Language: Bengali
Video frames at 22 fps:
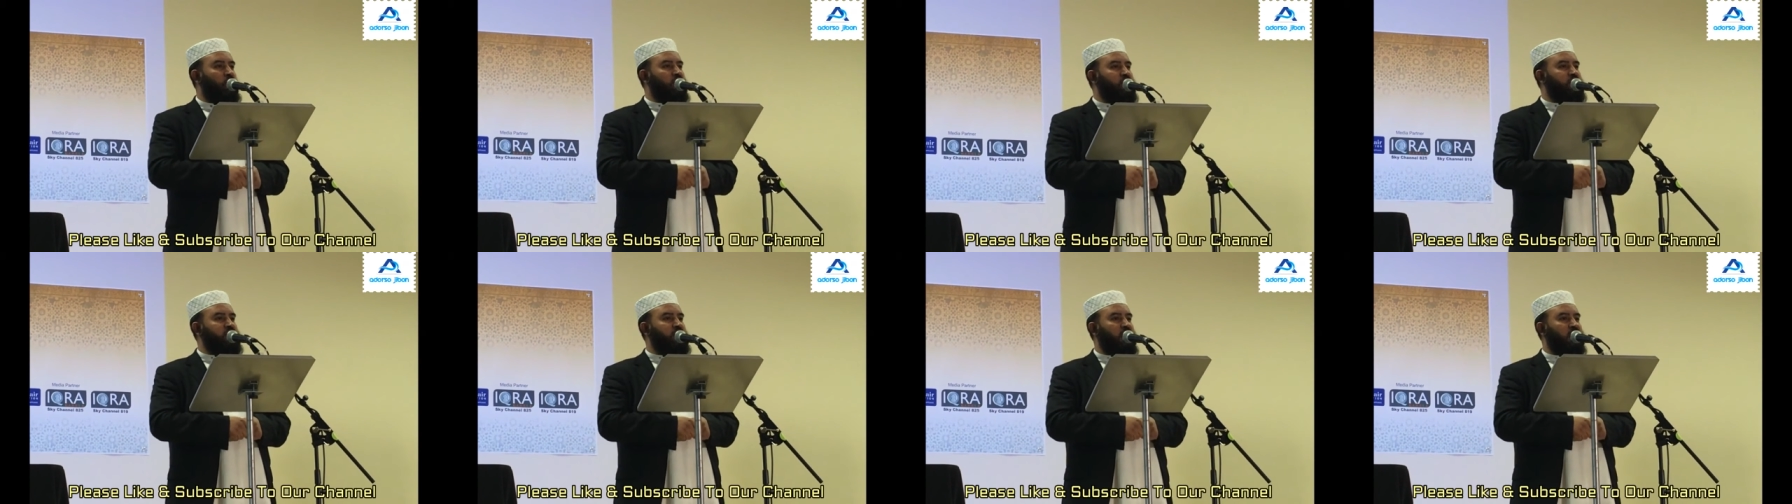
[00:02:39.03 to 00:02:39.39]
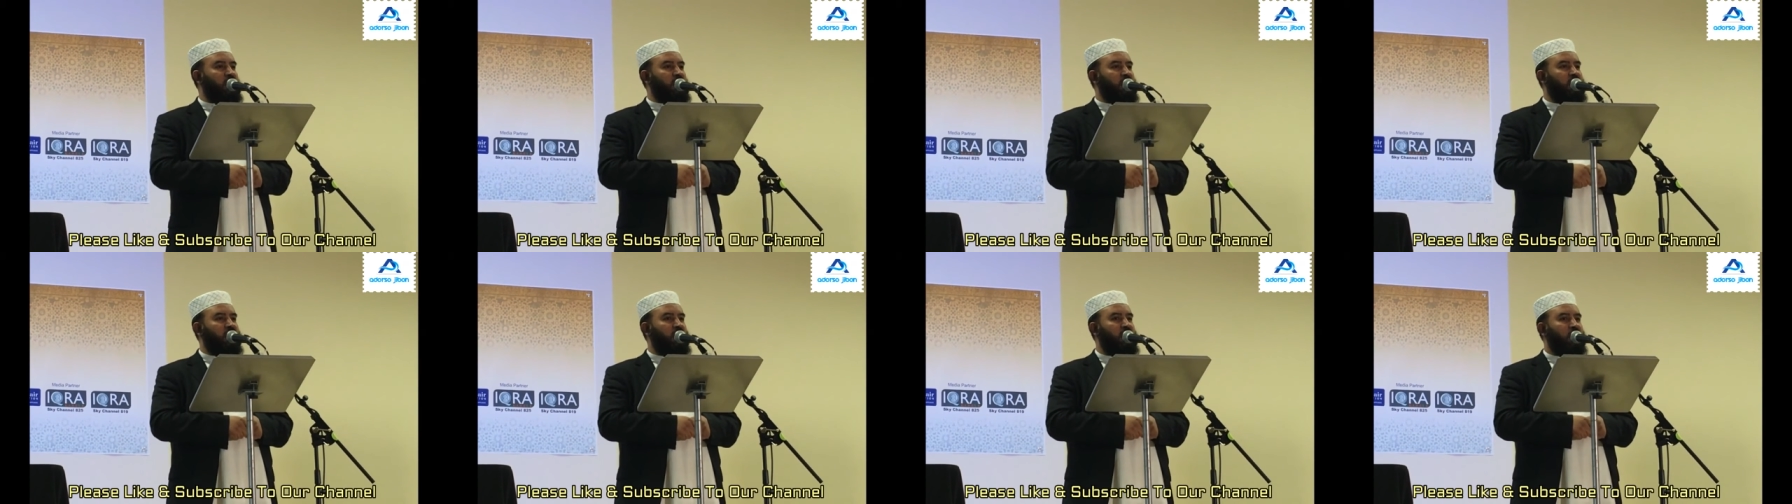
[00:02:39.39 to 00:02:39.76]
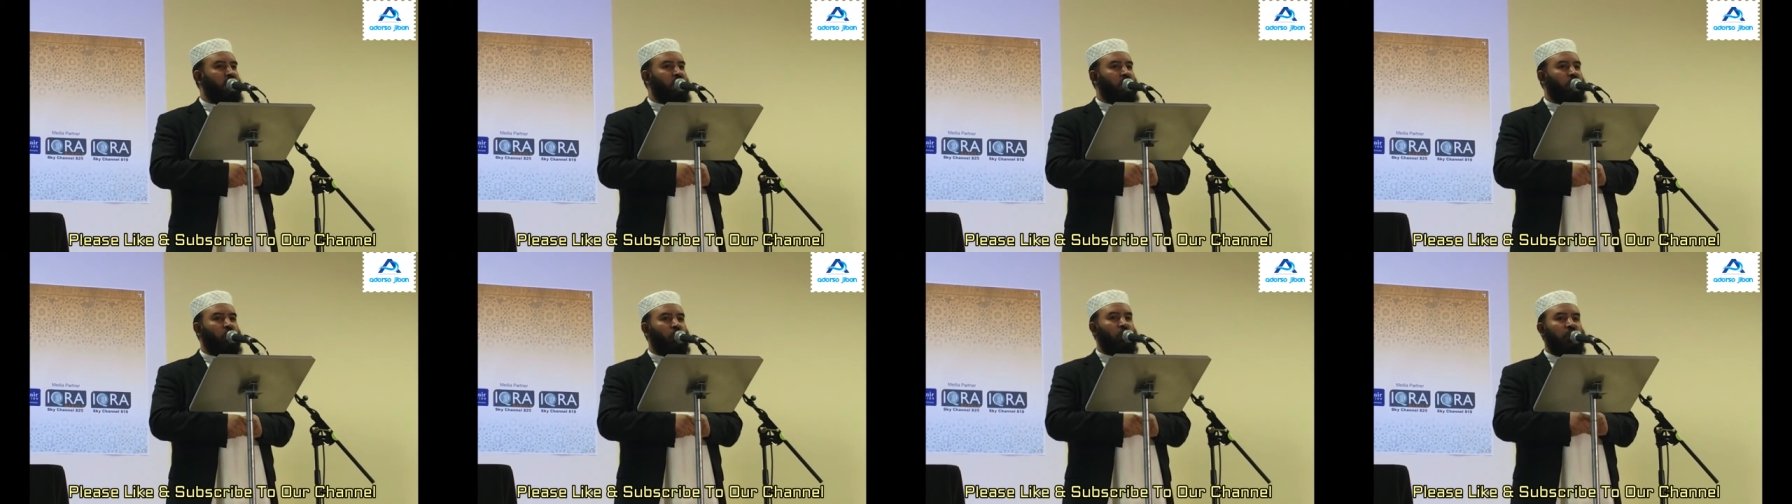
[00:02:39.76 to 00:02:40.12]
বলেছেন
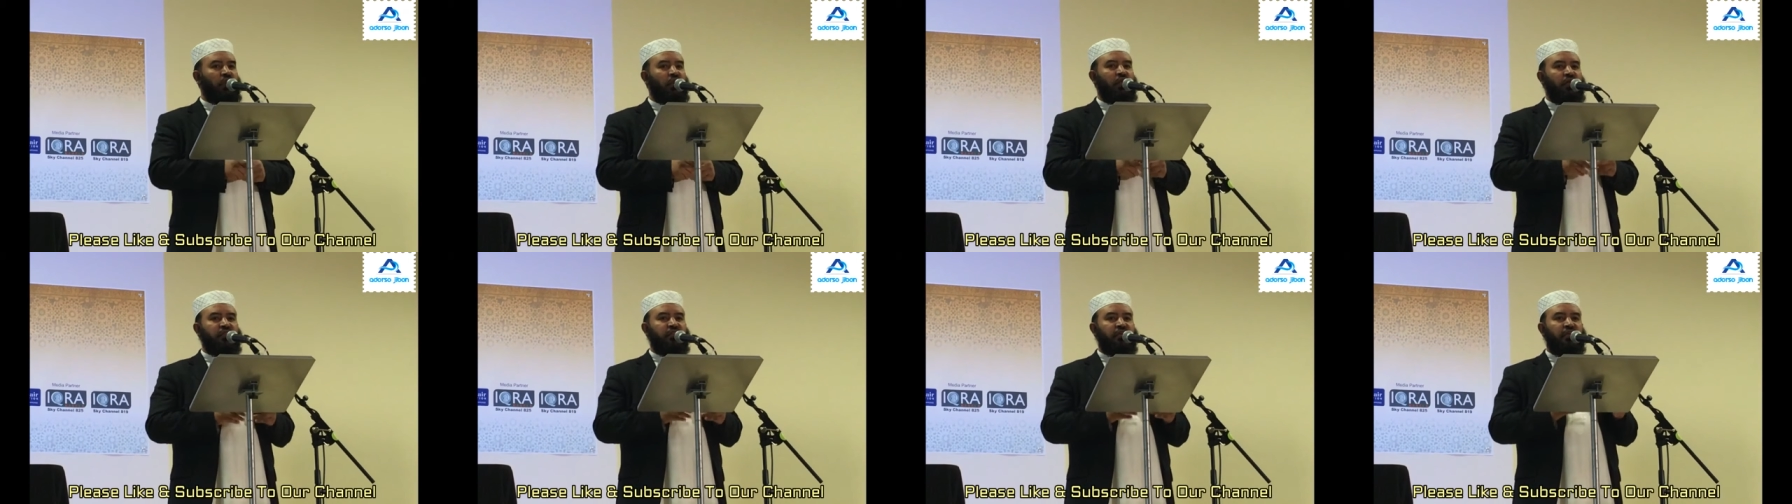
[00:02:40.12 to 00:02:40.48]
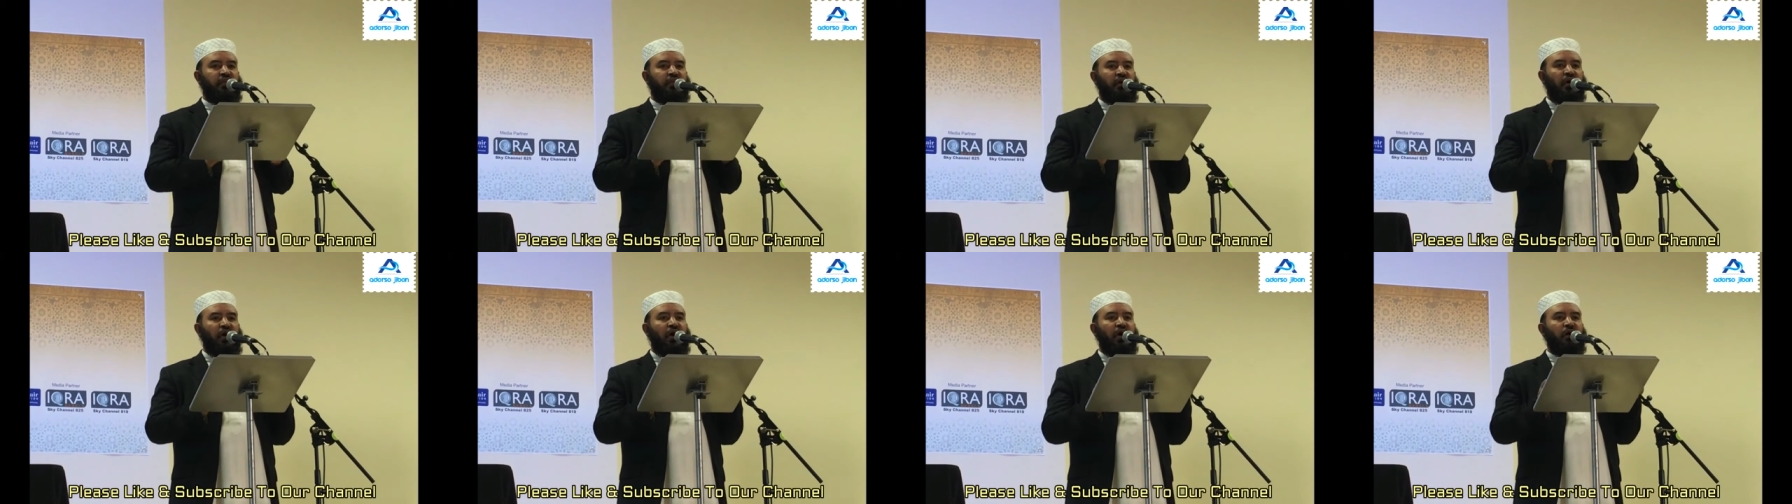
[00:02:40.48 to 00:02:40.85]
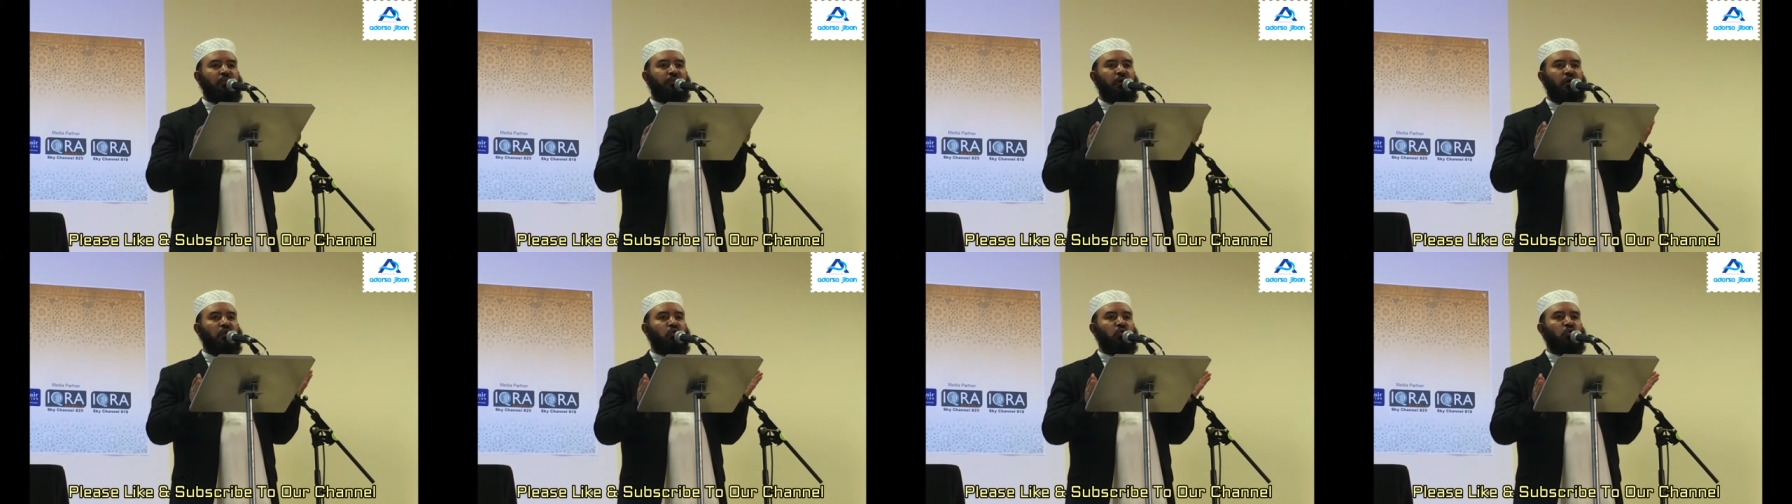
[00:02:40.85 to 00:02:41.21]

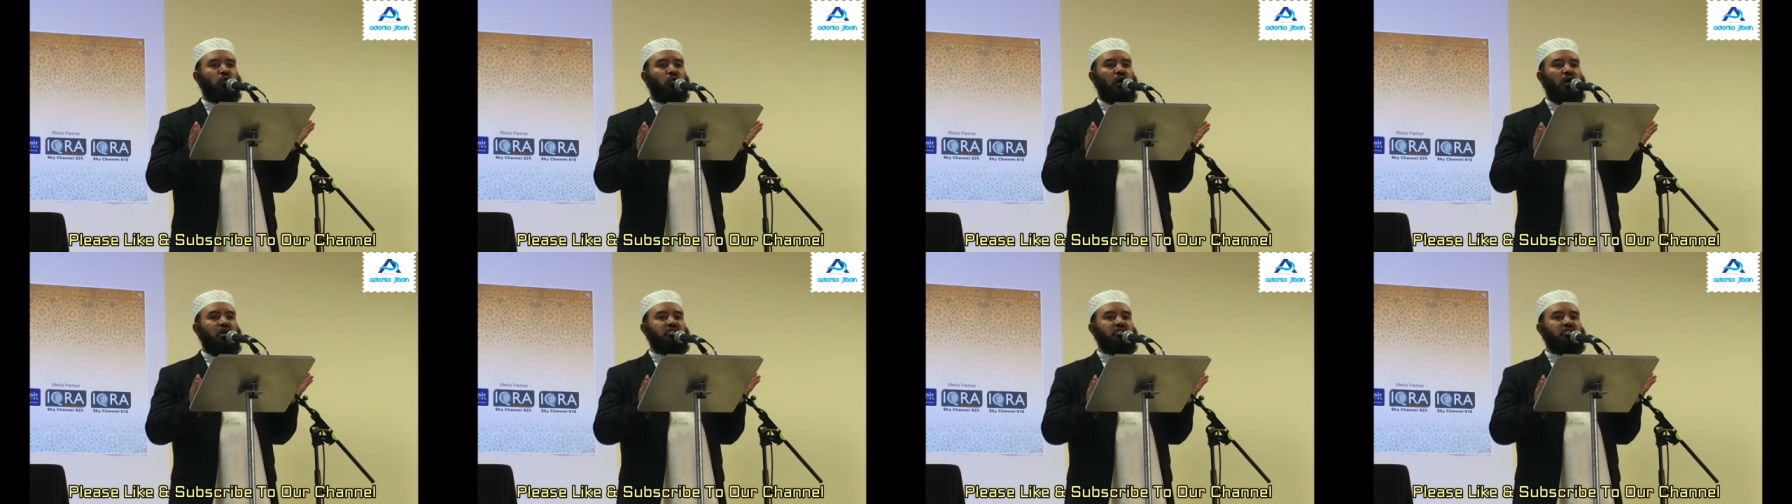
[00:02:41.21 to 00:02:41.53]
আমানু